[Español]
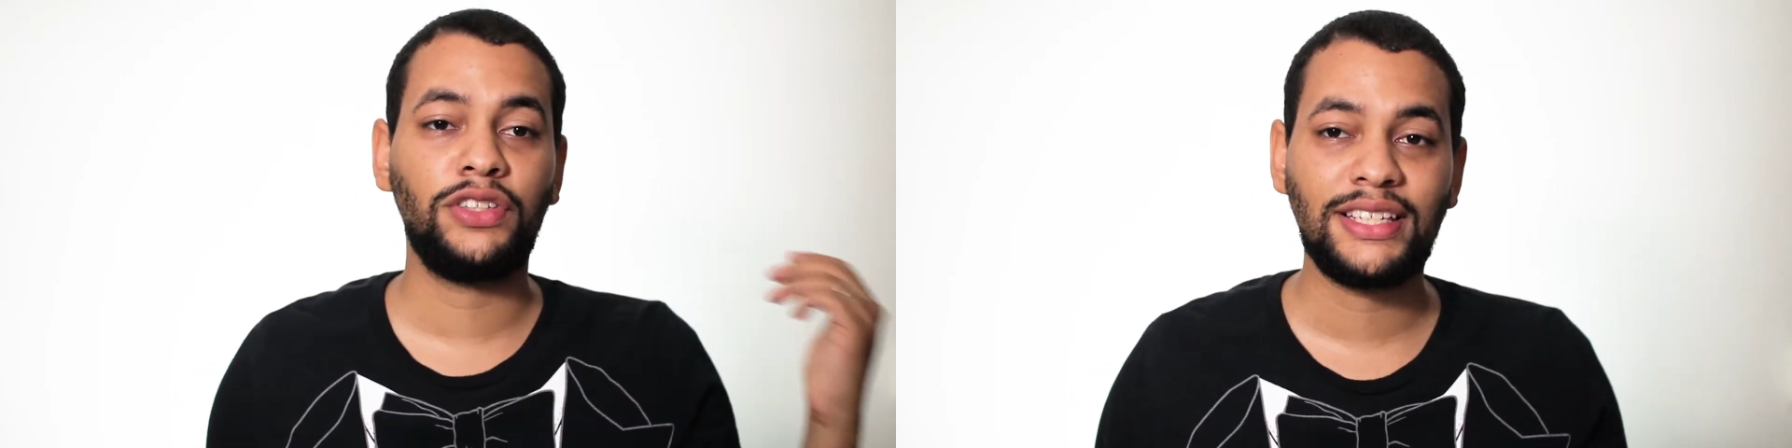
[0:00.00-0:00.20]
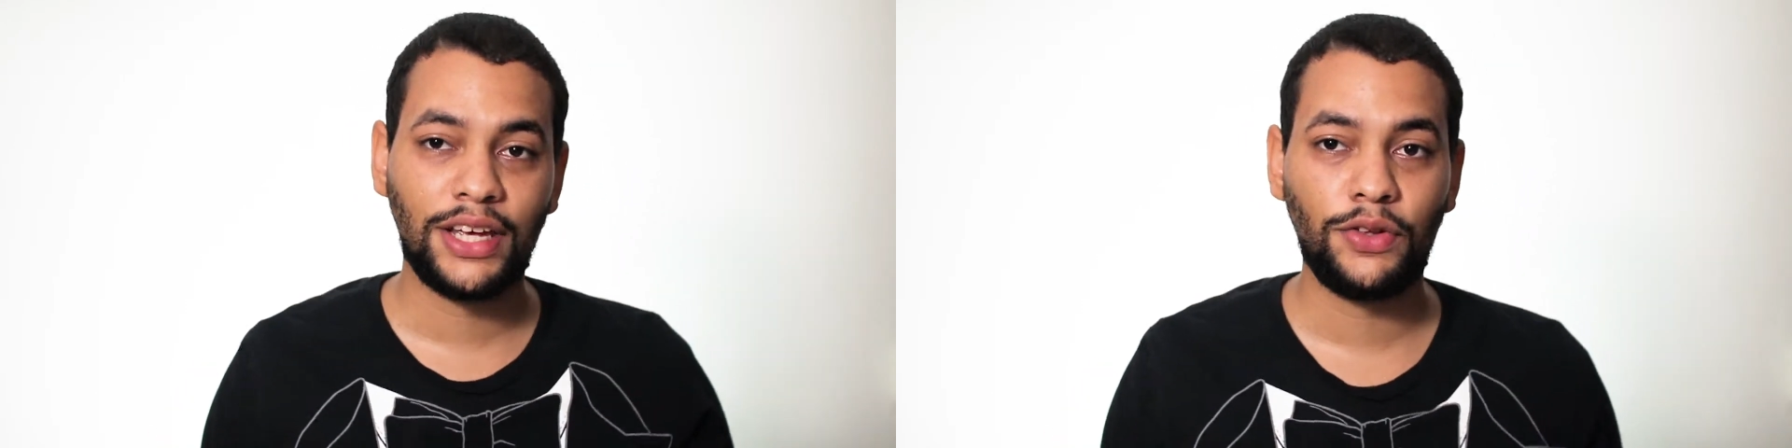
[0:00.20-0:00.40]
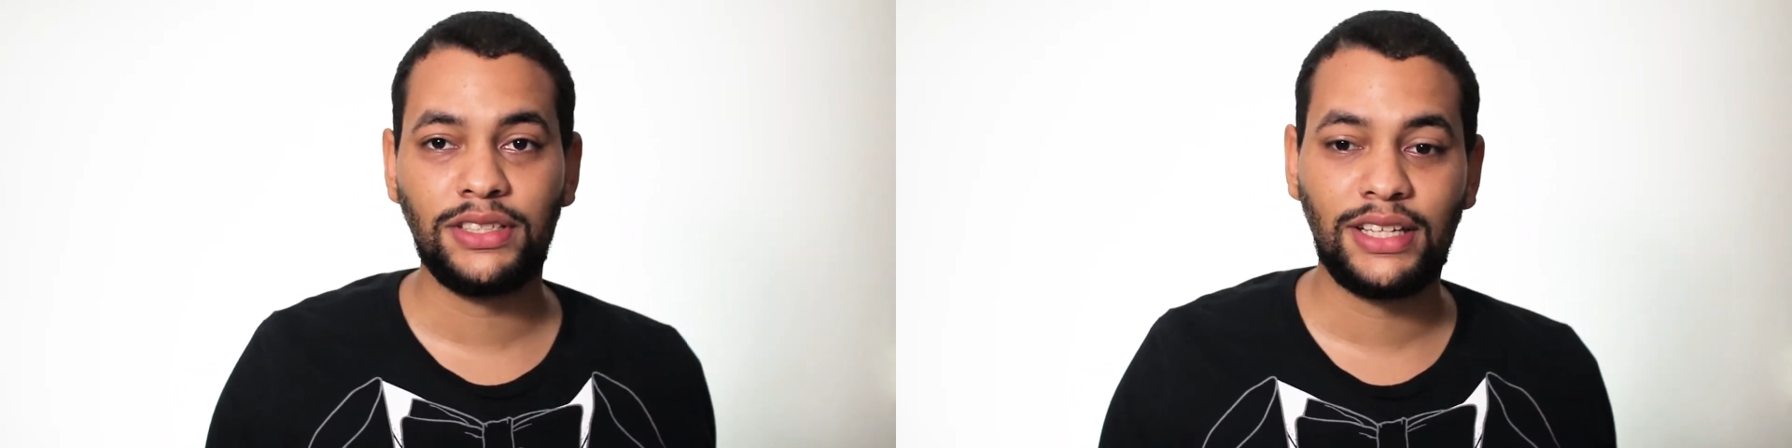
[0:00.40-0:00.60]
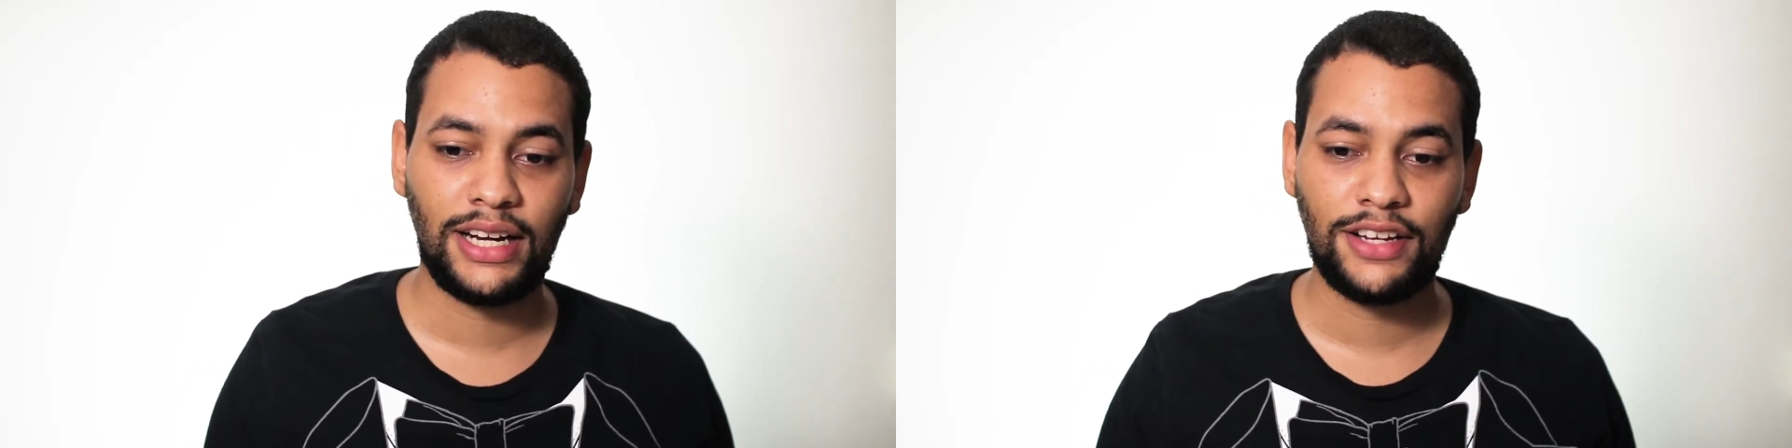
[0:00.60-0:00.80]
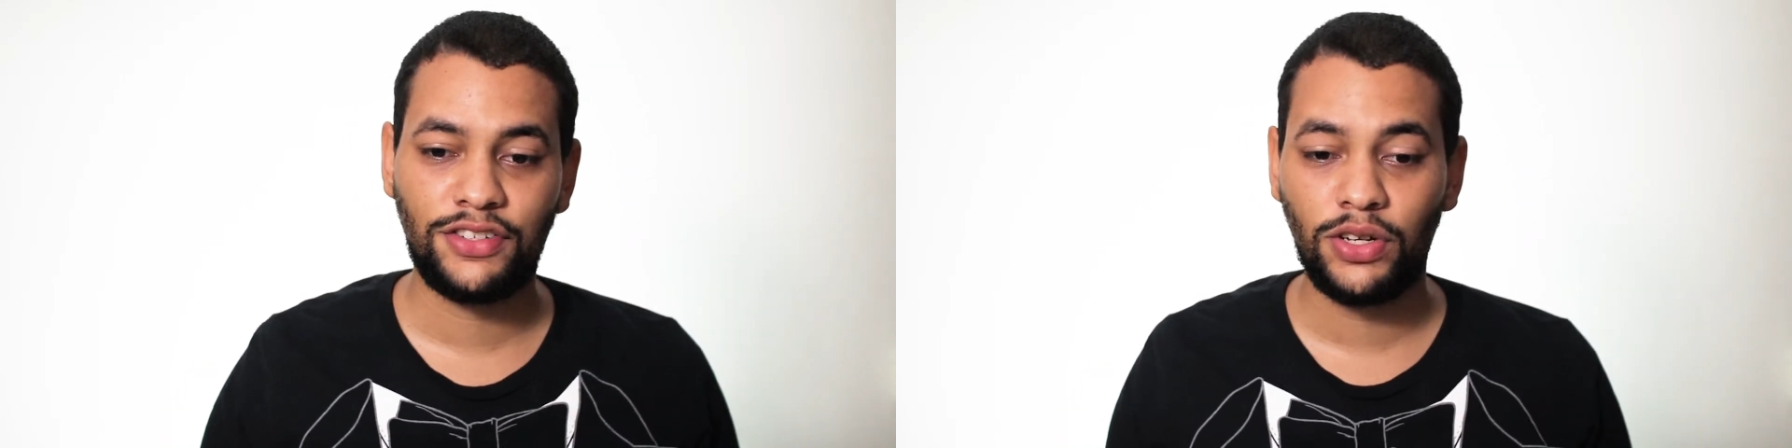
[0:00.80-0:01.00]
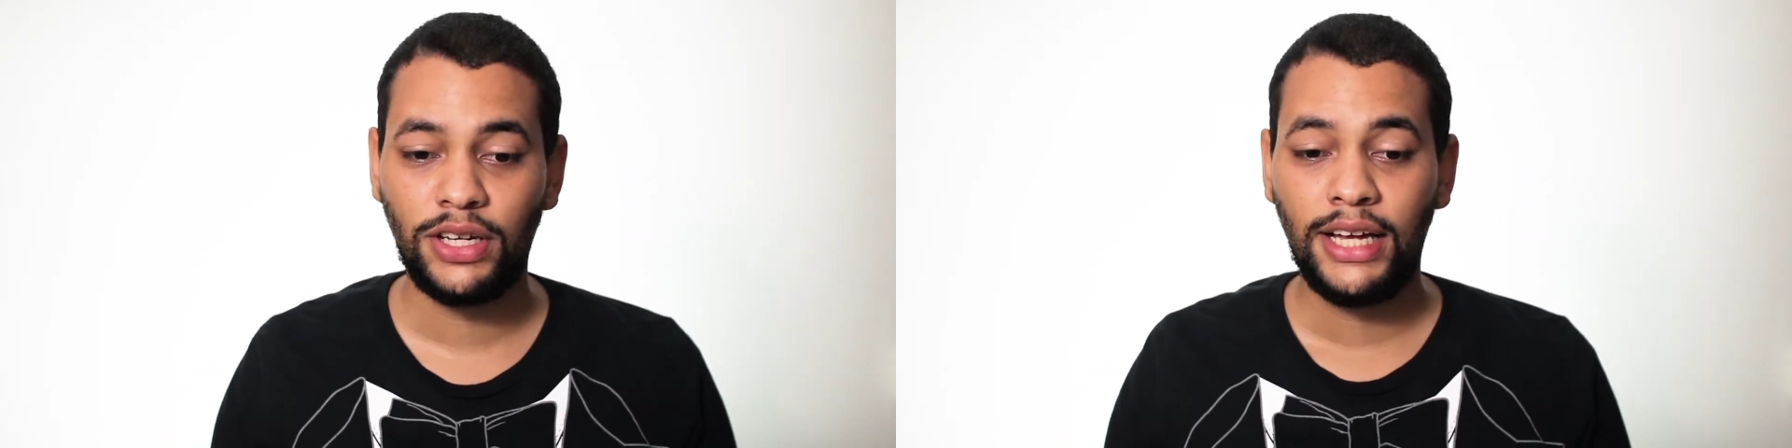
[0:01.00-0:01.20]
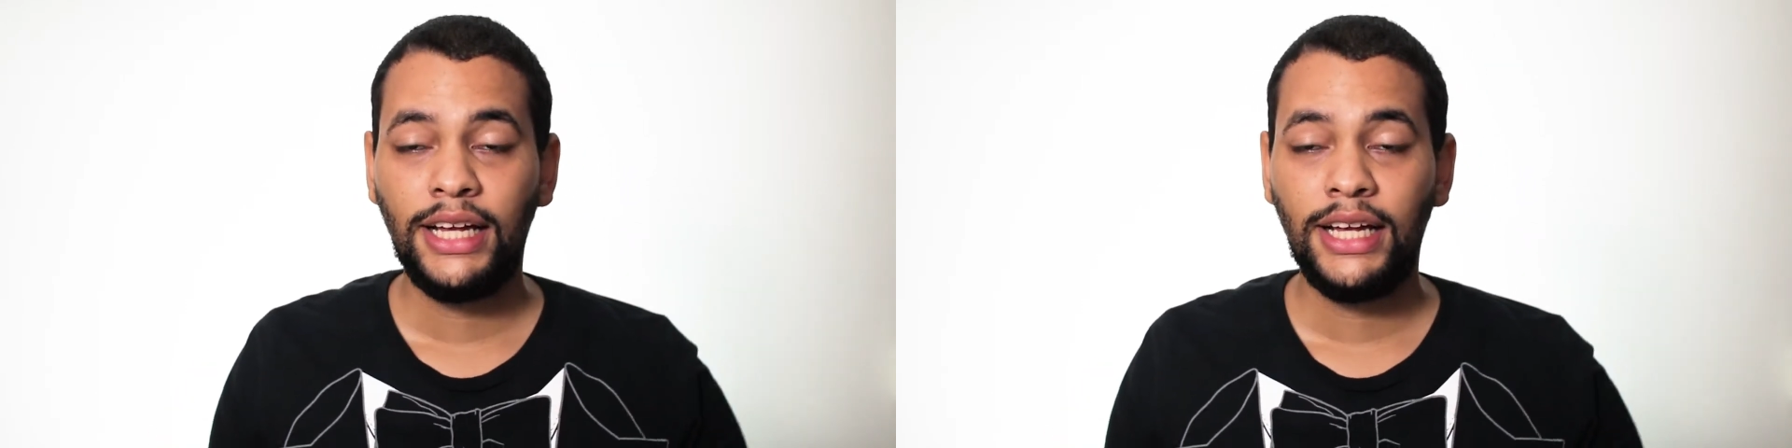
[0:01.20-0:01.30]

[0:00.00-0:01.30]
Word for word: días que dura esta relación,